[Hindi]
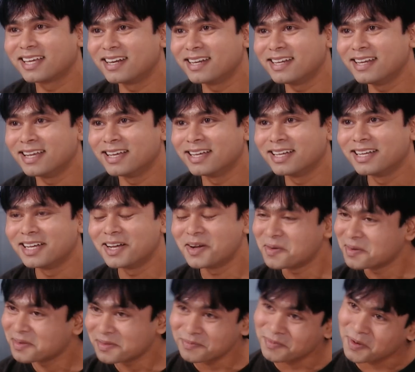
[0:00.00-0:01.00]
करनी है
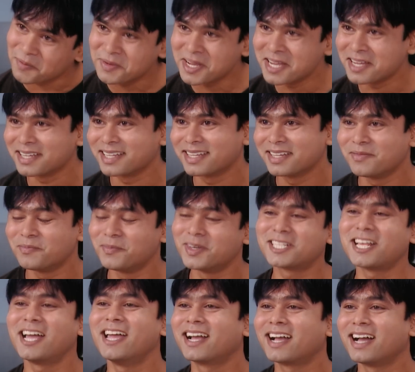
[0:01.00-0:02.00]
मम्मी
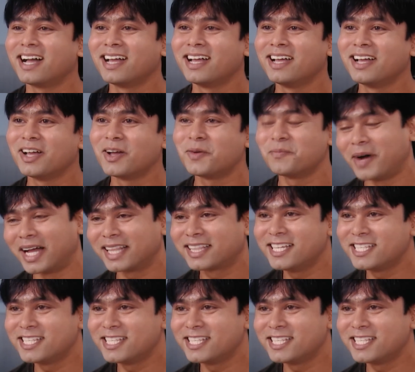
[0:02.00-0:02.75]
मजा आएगा बात